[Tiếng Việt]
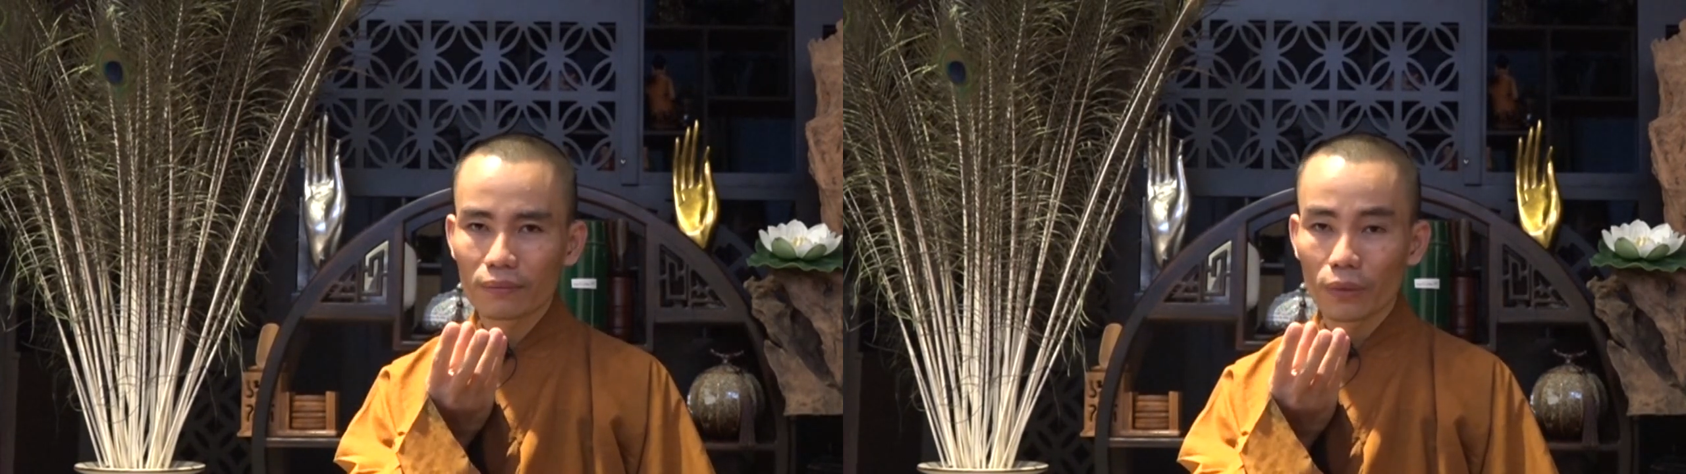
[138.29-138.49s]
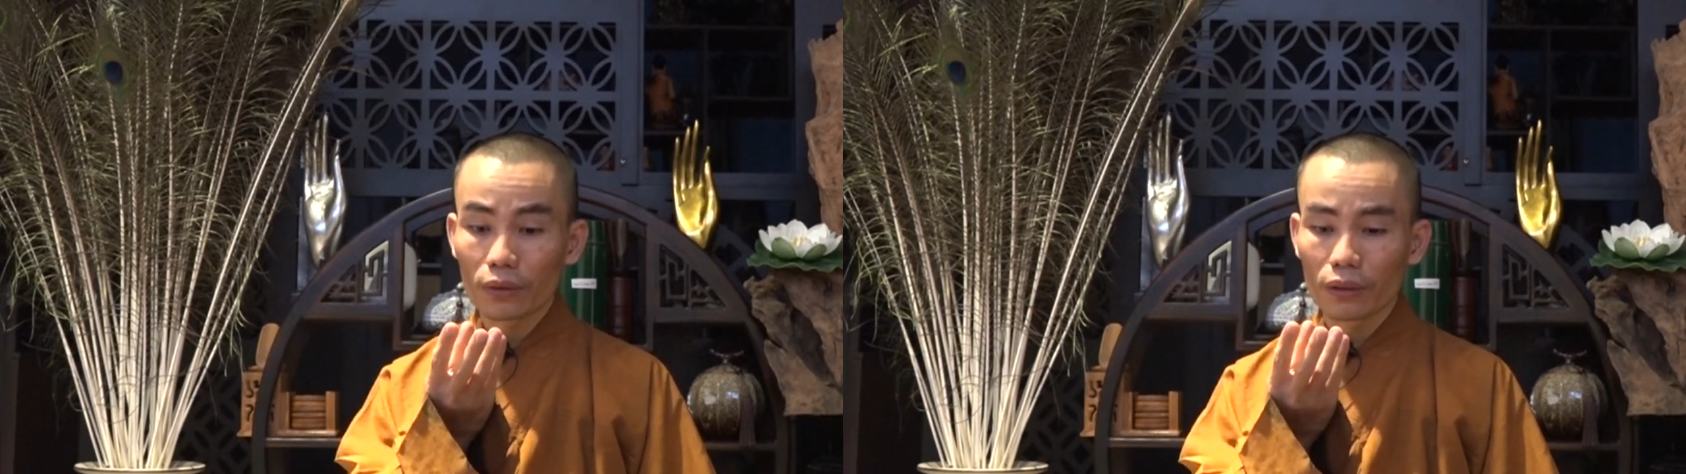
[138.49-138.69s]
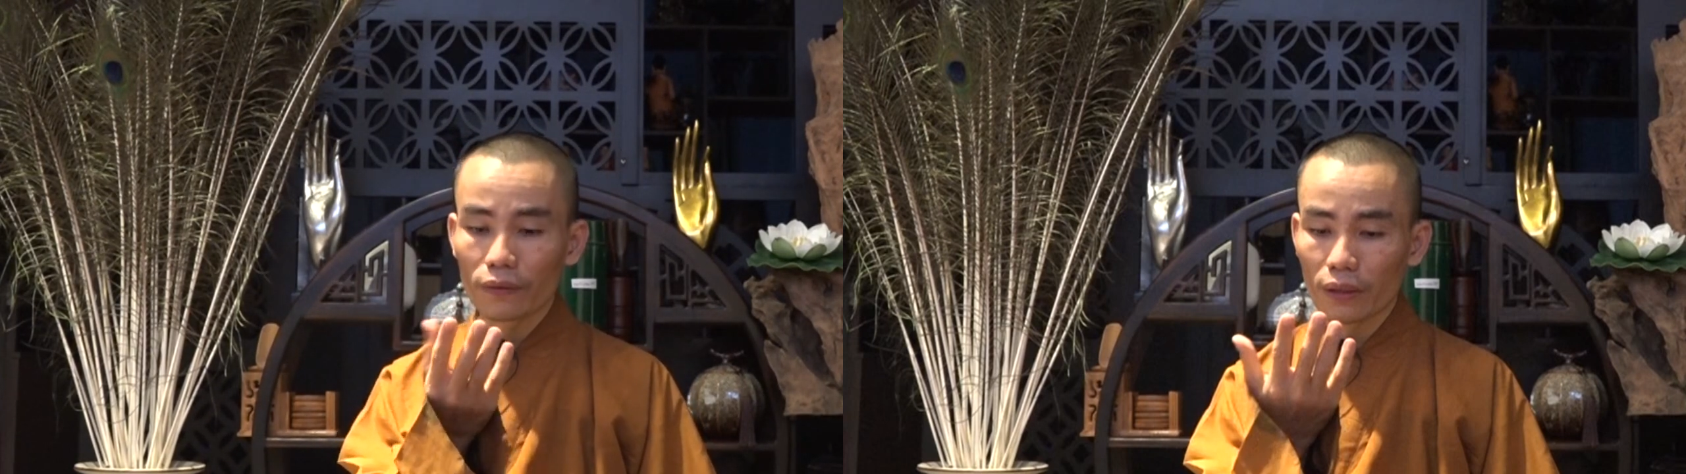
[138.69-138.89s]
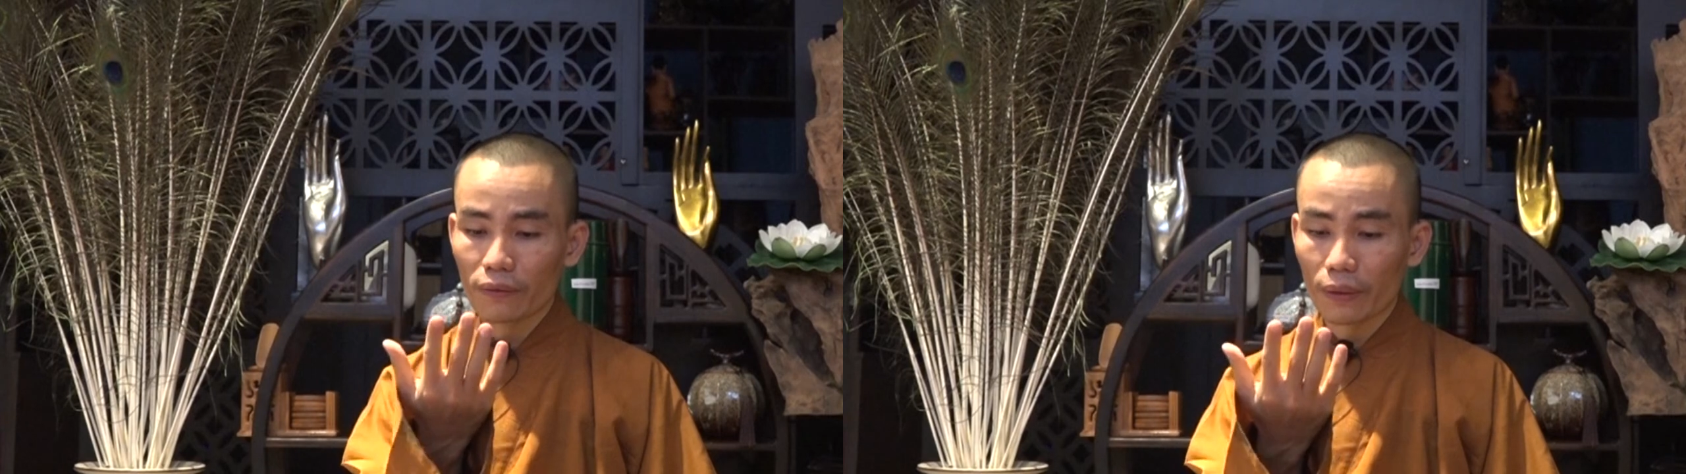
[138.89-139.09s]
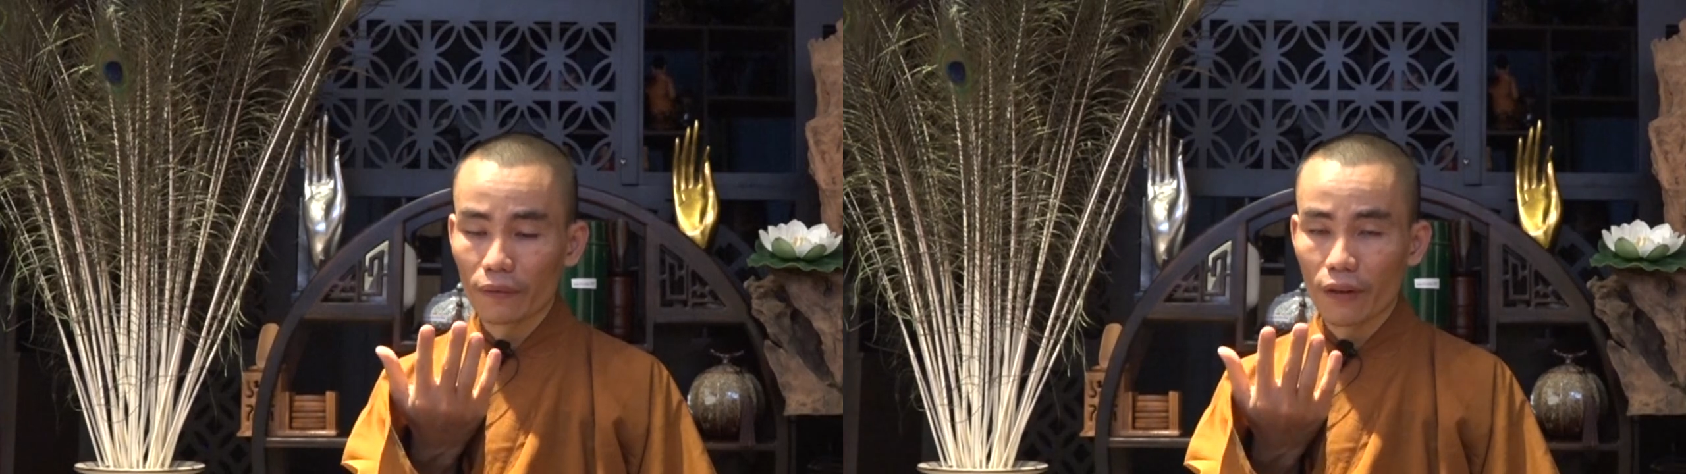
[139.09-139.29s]
Một cái tượng
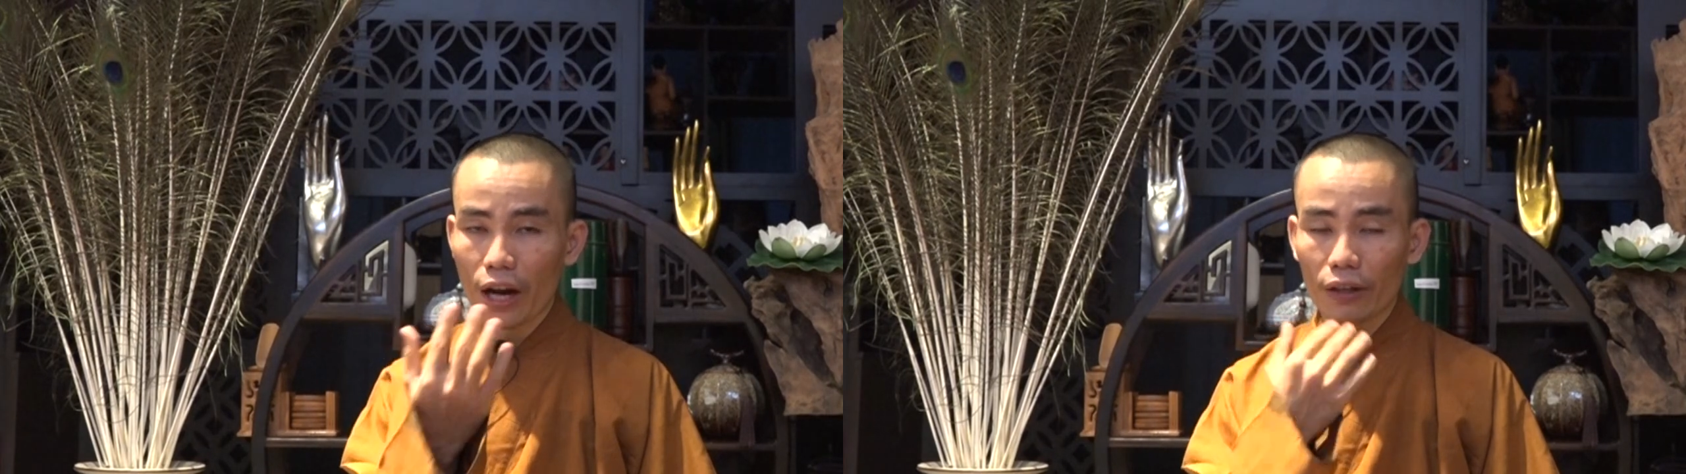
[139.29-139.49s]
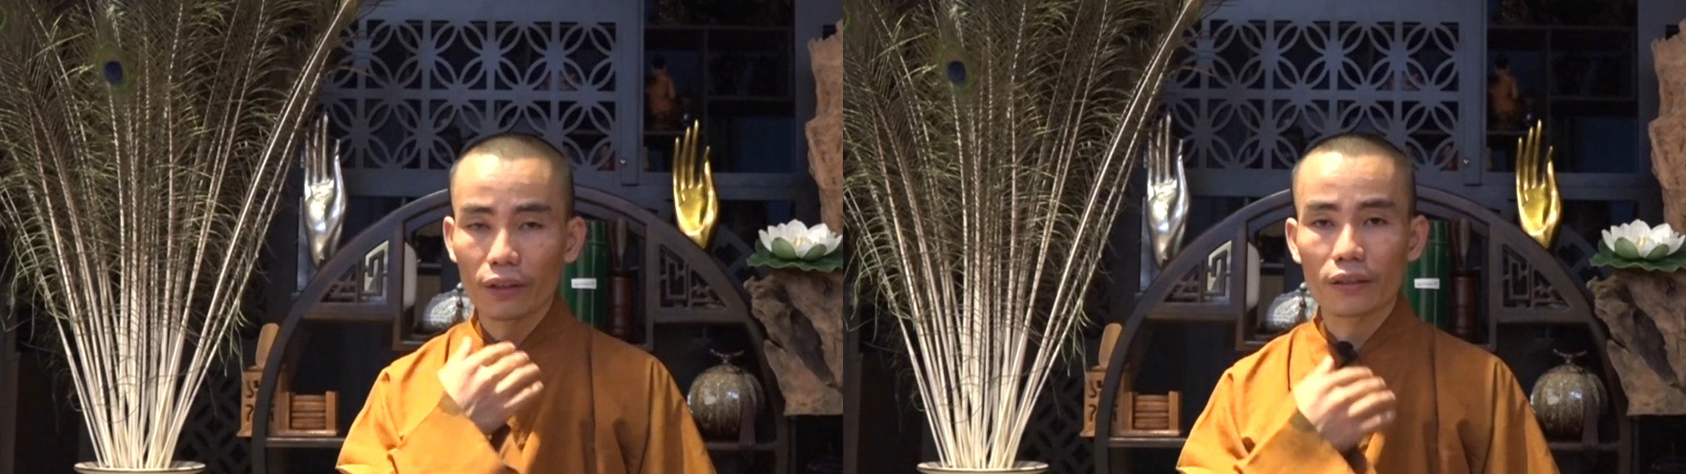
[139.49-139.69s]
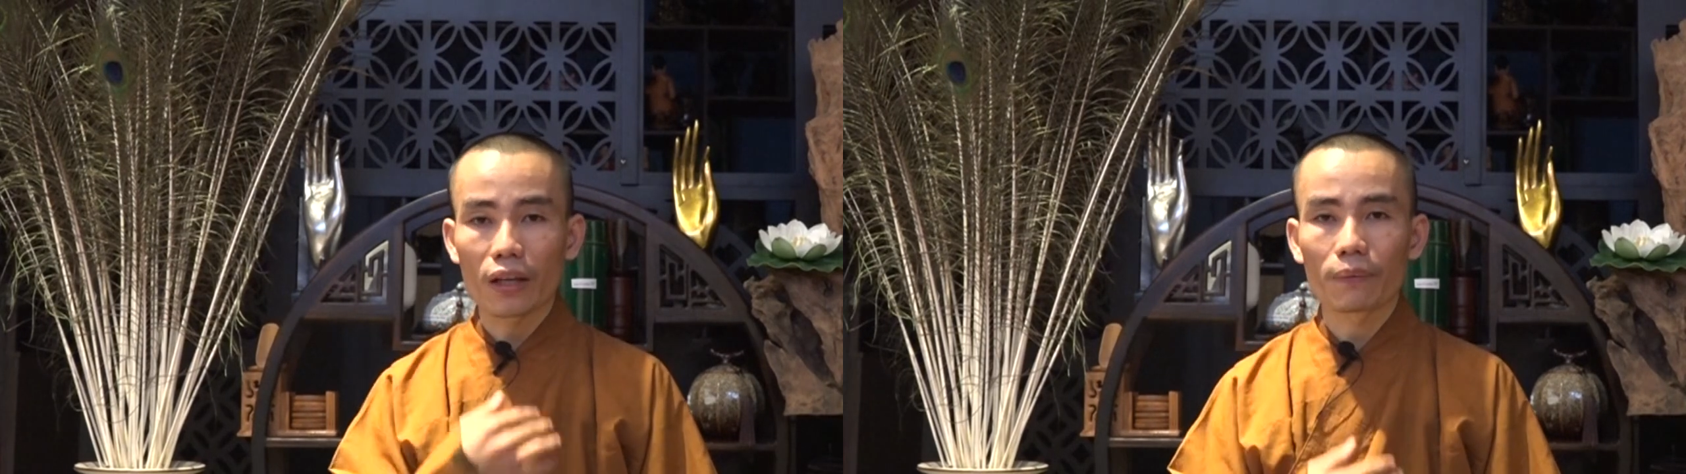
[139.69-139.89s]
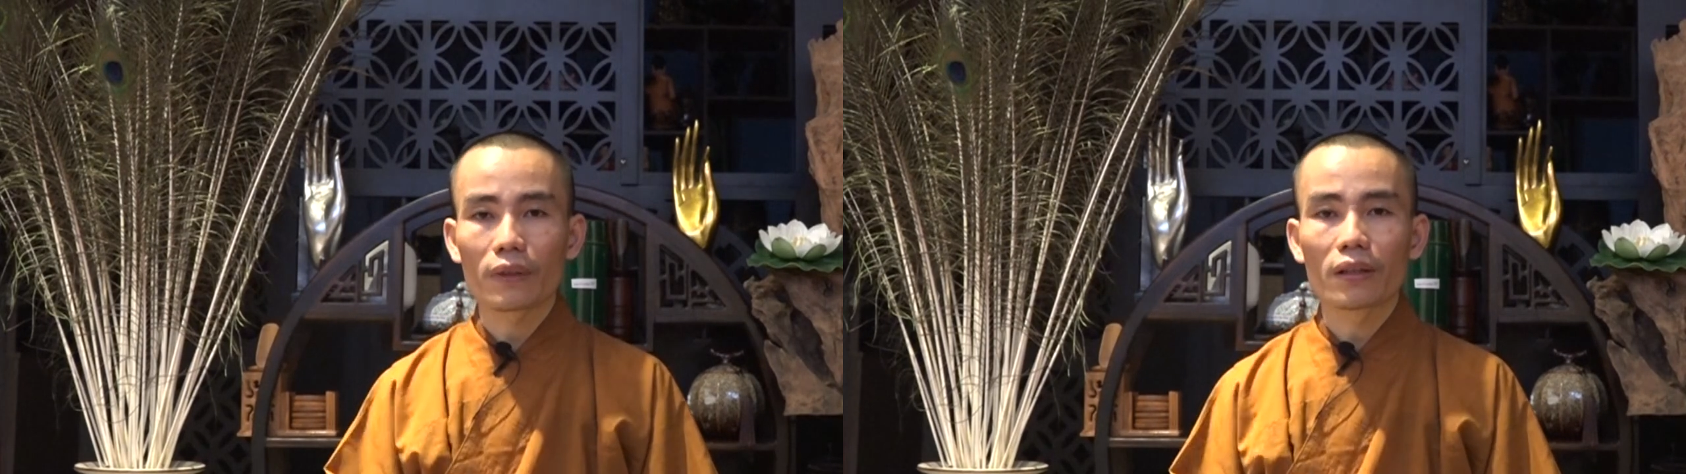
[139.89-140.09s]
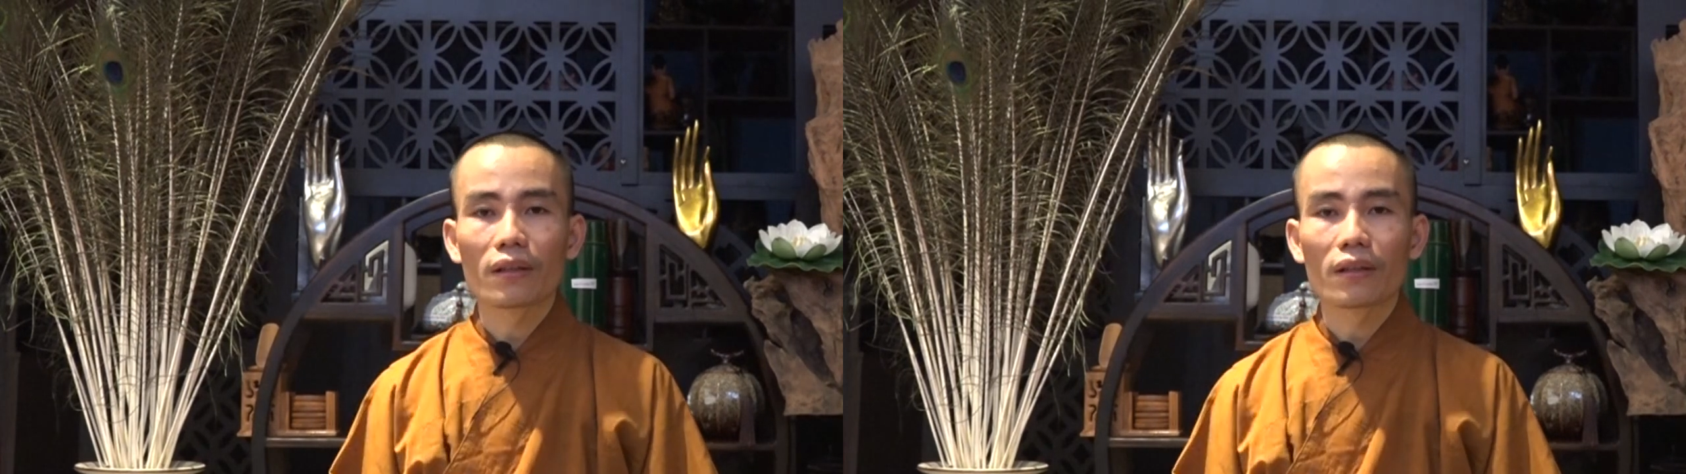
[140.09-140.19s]
Phật vàng vàng rất đẹp,